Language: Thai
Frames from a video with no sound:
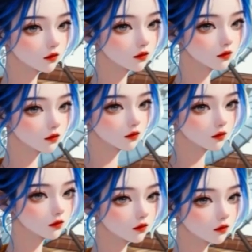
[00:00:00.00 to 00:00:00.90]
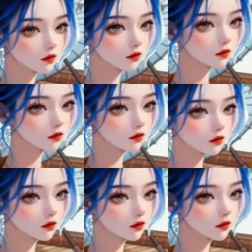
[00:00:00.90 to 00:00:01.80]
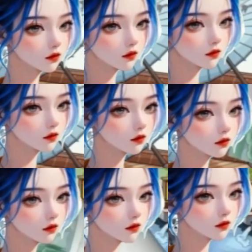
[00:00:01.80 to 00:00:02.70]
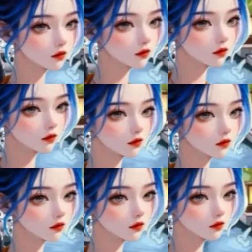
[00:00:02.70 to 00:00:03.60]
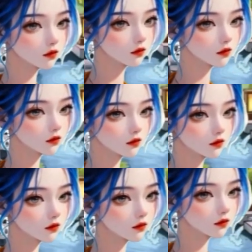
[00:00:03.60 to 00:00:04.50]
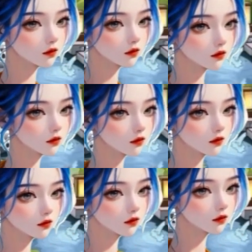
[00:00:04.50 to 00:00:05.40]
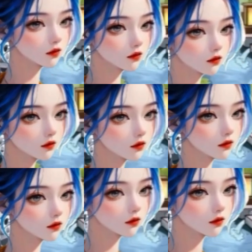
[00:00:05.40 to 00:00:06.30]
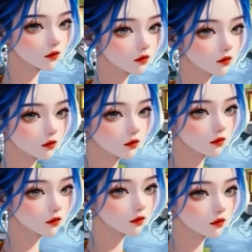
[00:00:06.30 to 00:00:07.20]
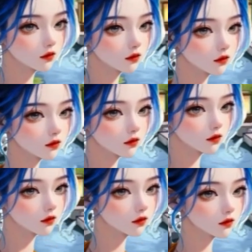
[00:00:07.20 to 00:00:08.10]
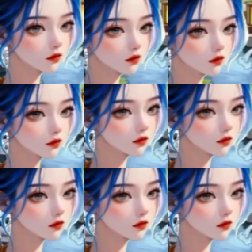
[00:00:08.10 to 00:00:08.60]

หลังจากกรุนคิดสักพัก เอาที่นี้ก็แล้วกัน หลังจากชี้สิ่งยางใกล้กรวนซ้ำไปซ้ำมาสุดท้ายก็ได้เอ่ยออกไป